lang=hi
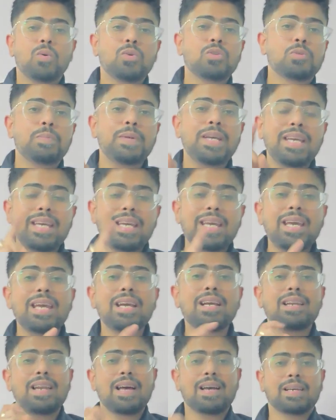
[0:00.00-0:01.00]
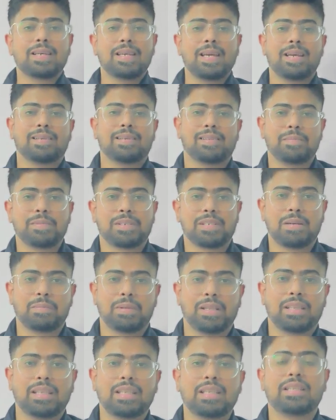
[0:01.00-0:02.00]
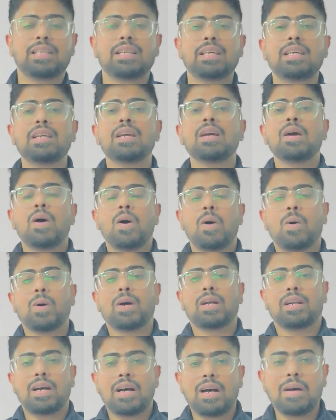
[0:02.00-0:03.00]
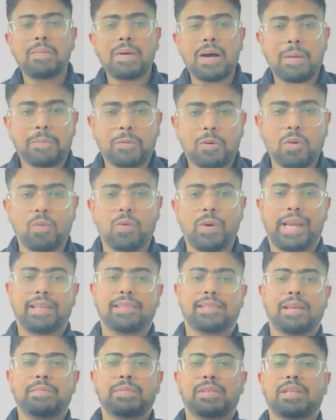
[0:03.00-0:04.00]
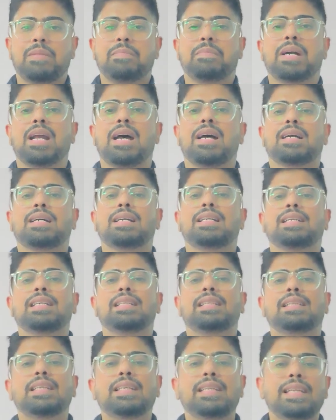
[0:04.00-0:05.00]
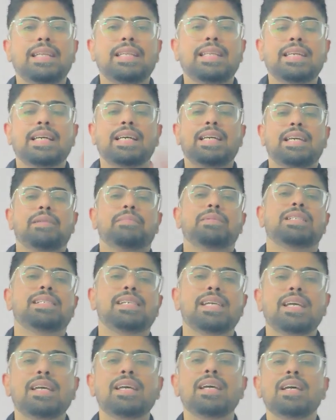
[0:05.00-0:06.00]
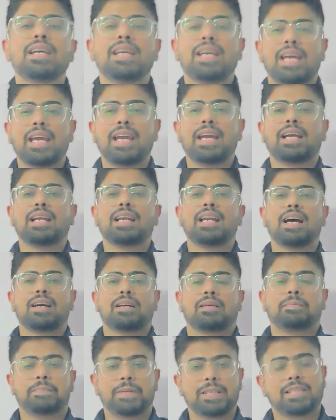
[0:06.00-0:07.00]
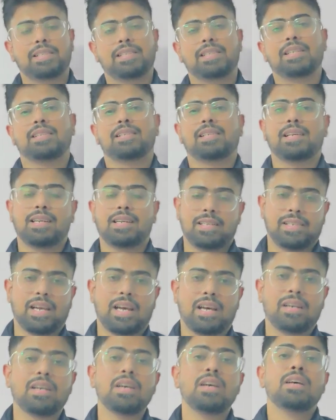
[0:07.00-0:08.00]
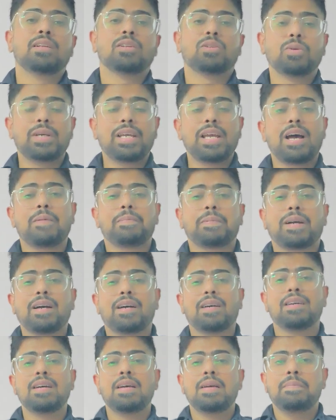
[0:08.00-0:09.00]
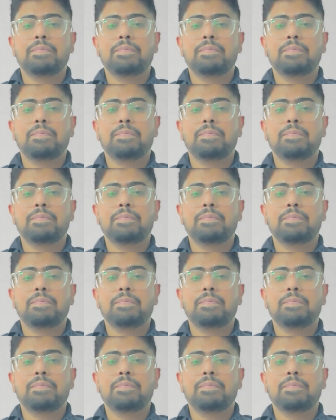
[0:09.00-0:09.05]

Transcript: उसमें एक लाख की एग्जेम्पन मिलती थी और अब आपको वो एग्जेम्पन बढ़ाकर कितनी दे दी गई है बच्चे एक लाख पच्चीस हजार तो ये आपका